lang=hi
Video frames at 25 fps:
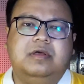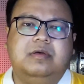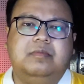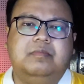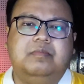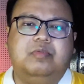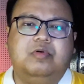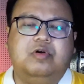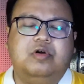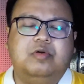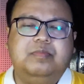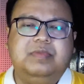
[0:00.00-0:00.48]
तो
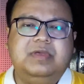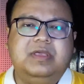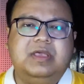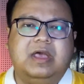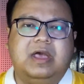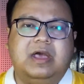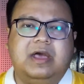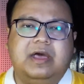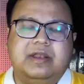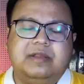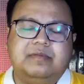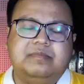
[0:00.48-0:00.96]
बॉबी
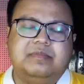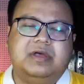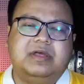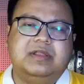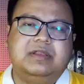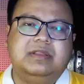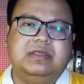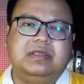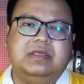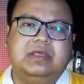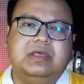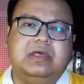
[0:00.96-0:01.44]
हार
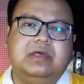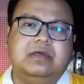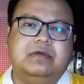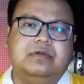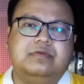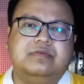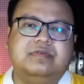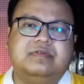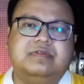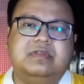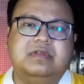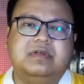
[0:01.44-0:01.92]
मान गया
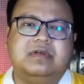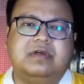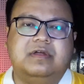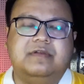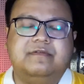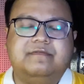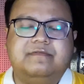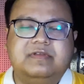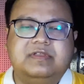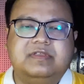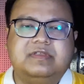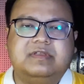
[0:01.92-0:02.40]
और उसने
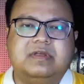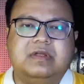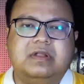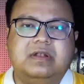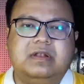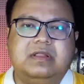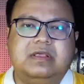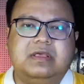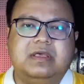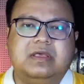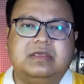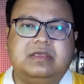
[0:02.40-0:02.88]
कन्फेस कर
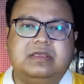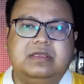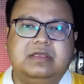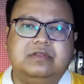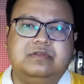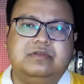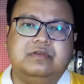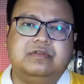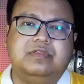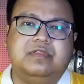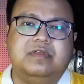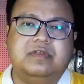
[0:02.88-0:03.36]
लिया कि ये
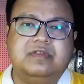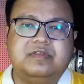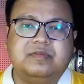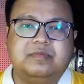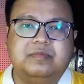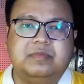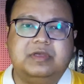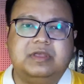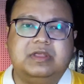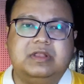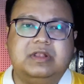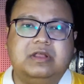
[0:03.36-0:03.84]
जो दस
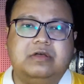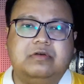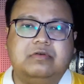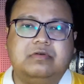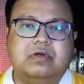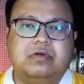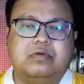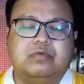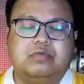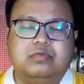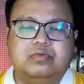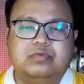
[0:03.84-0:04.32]
महिलाओं
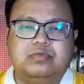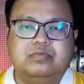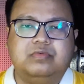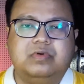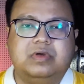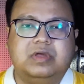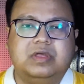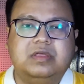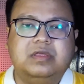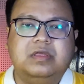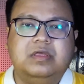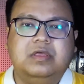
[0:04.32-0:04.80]
का खून
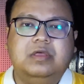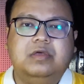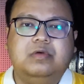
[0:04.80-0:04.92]
हुआ है